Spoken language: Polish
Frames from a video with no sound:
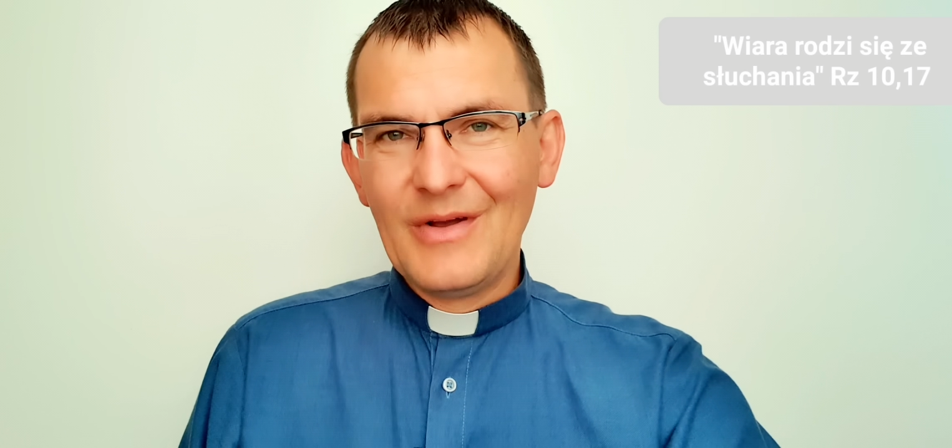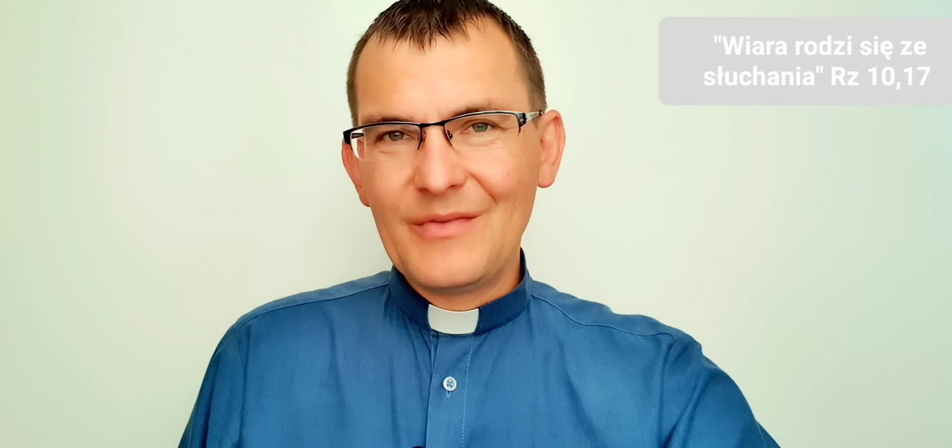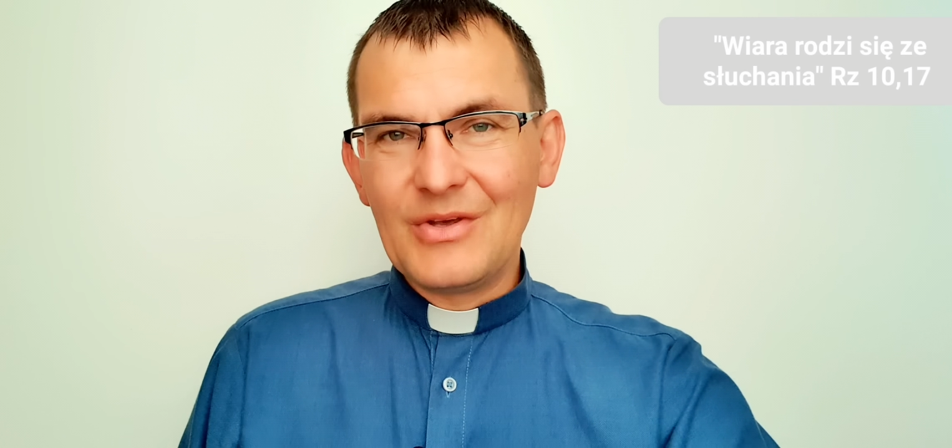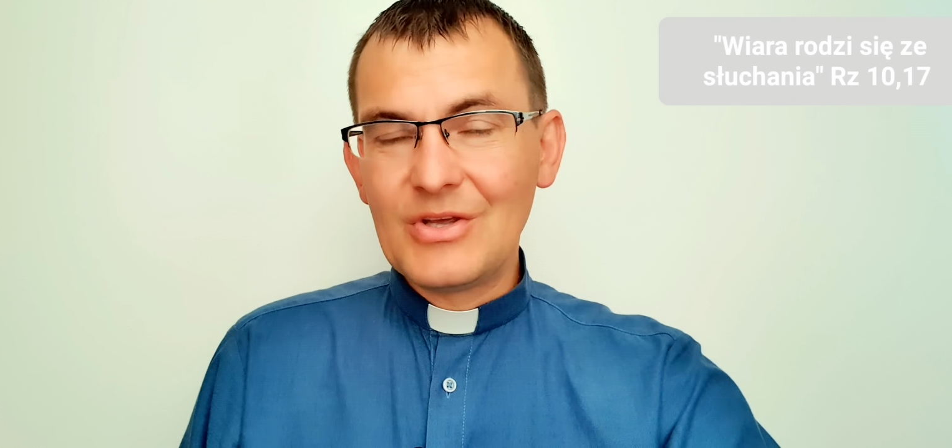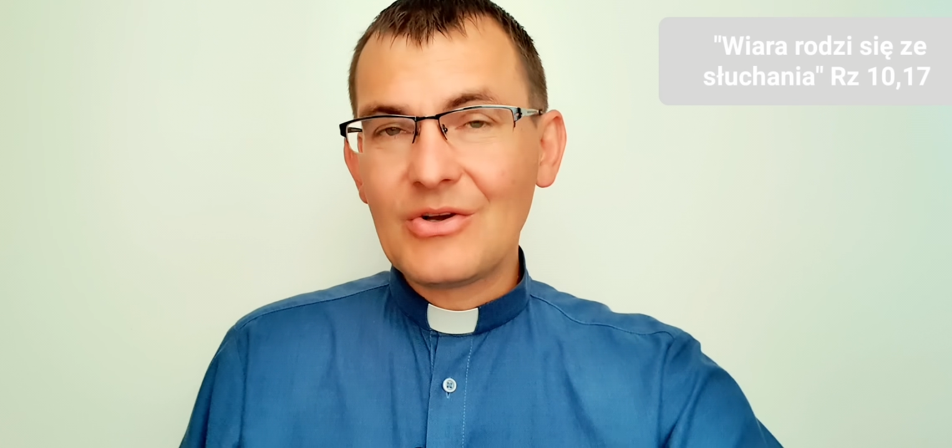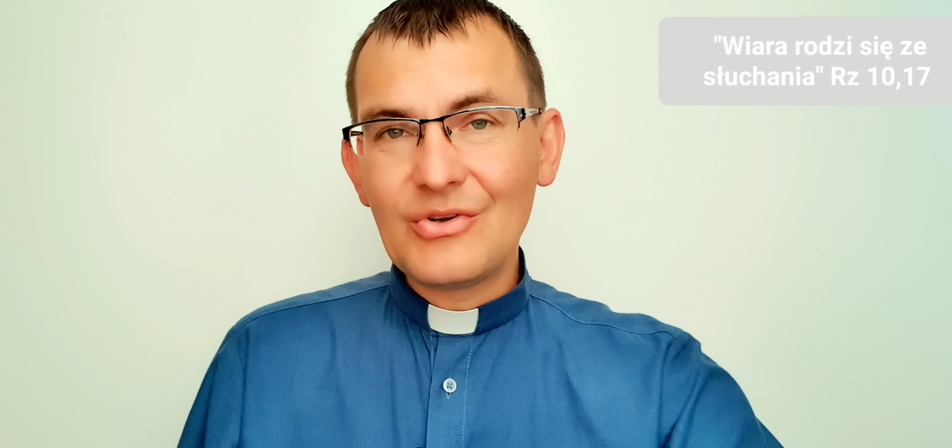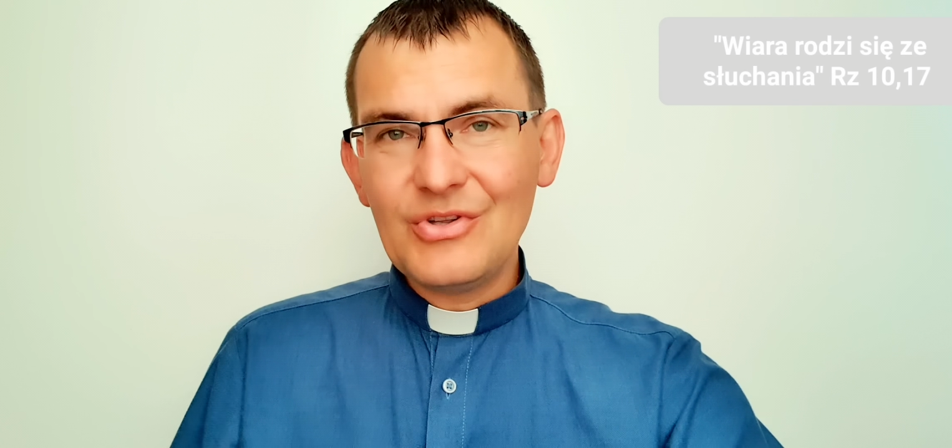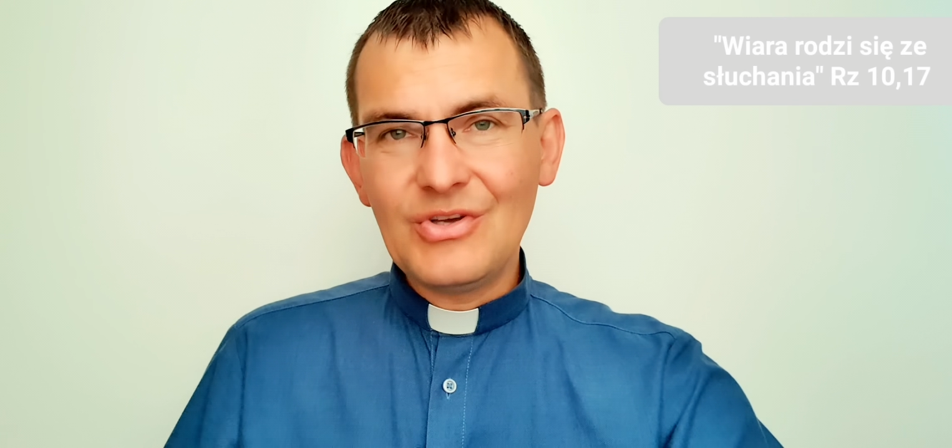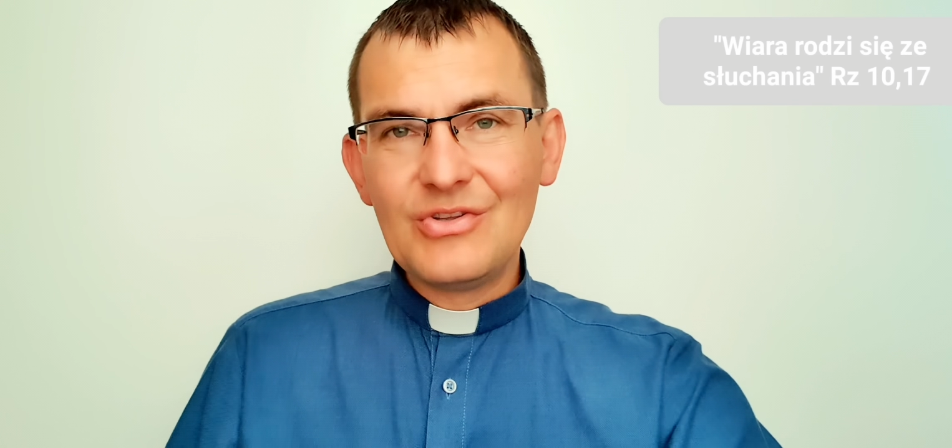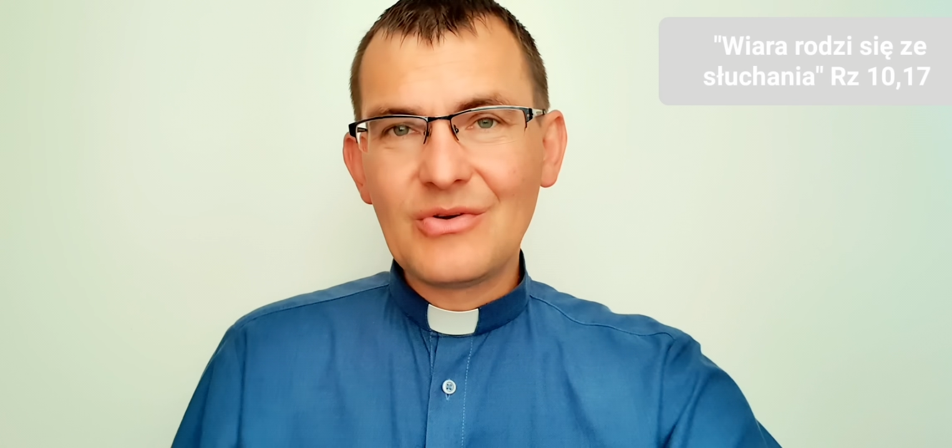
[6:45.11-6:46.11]
I niech
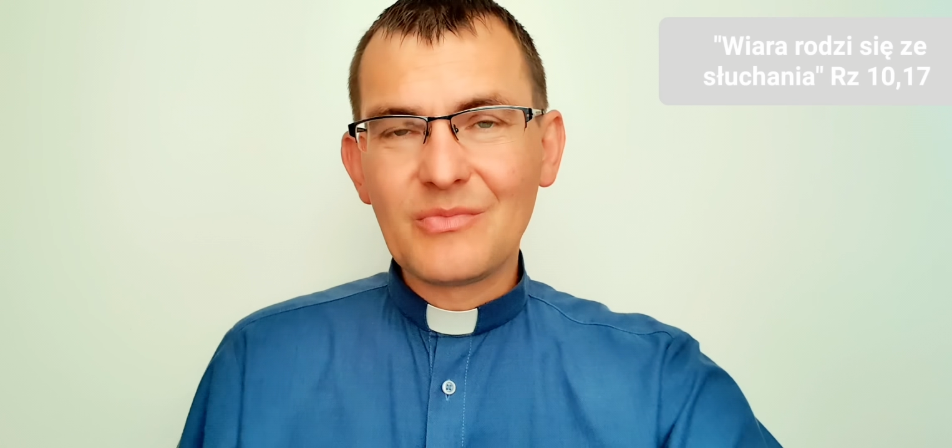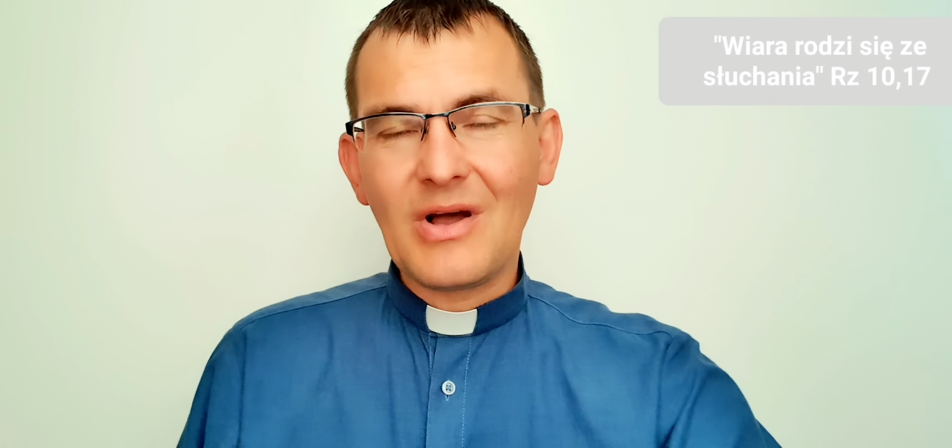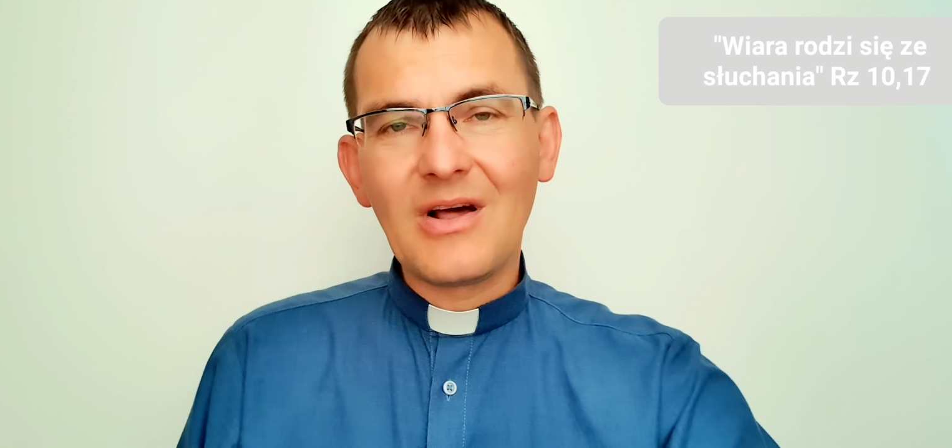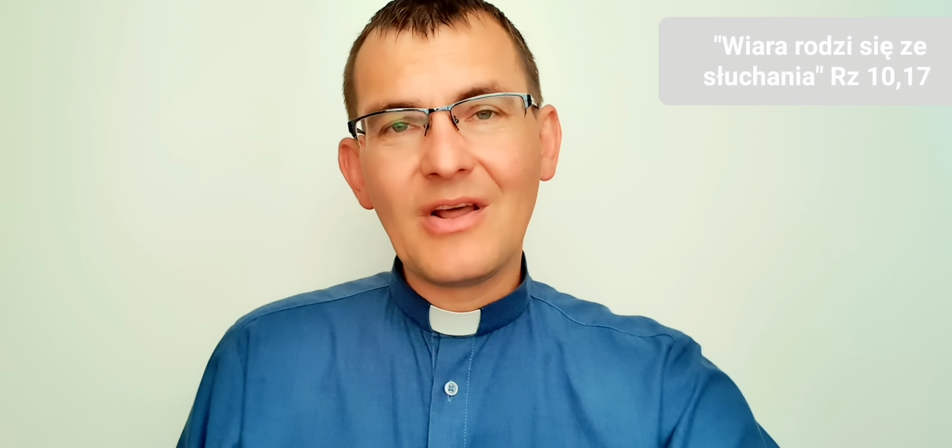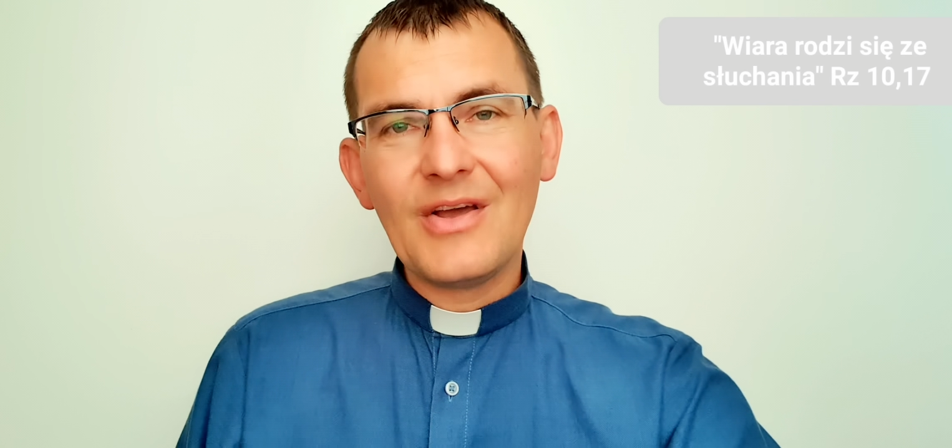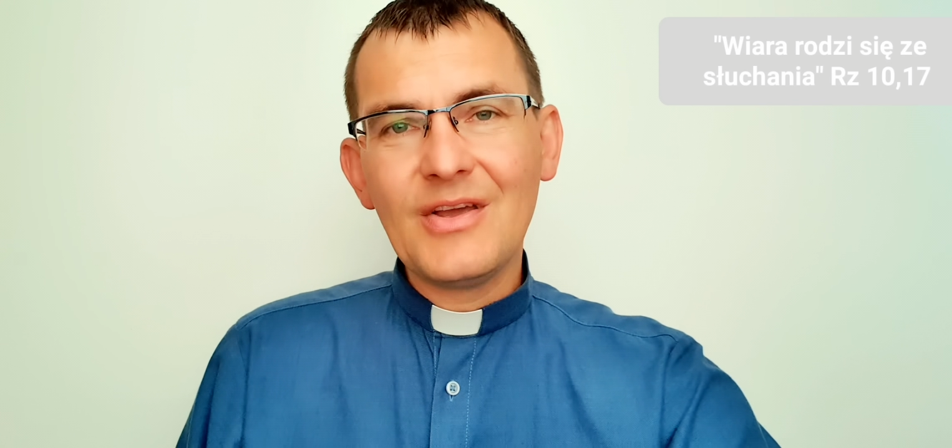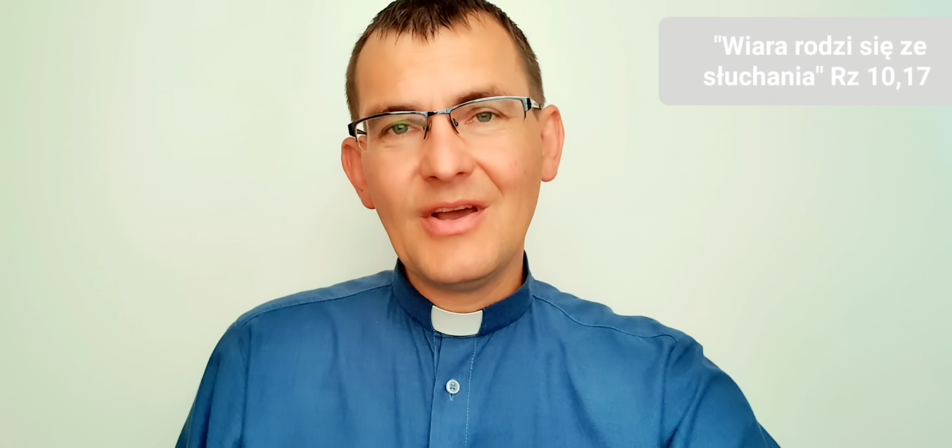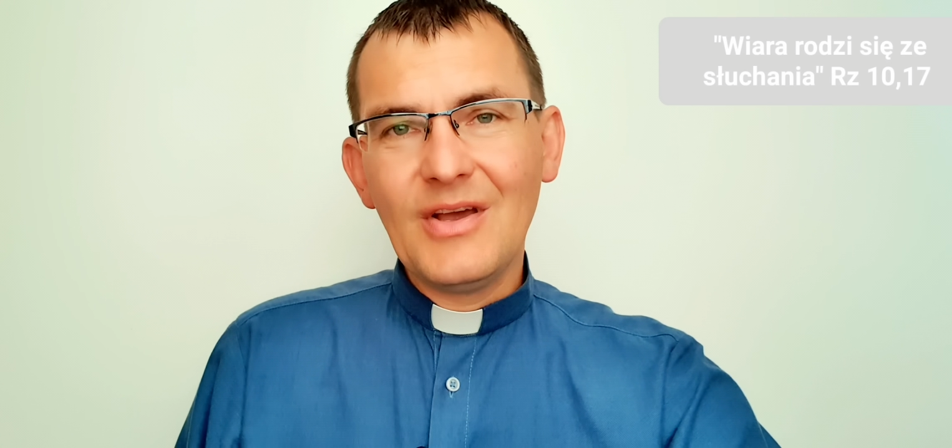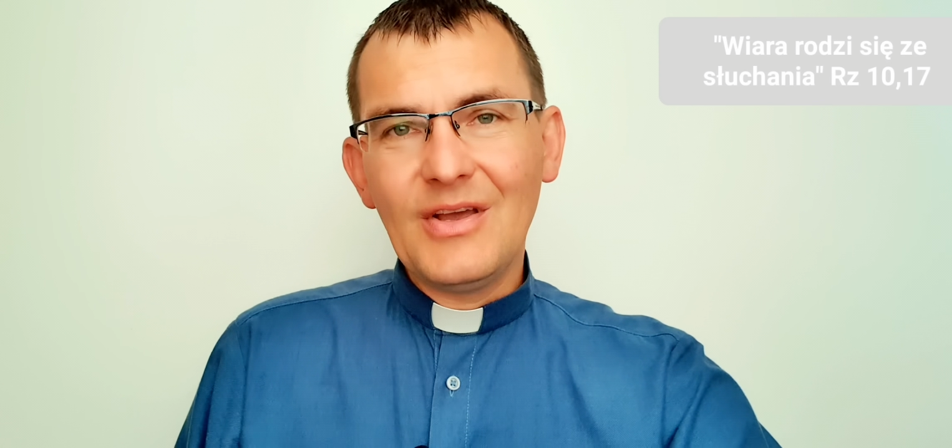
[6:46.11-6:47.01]
oni idą dalej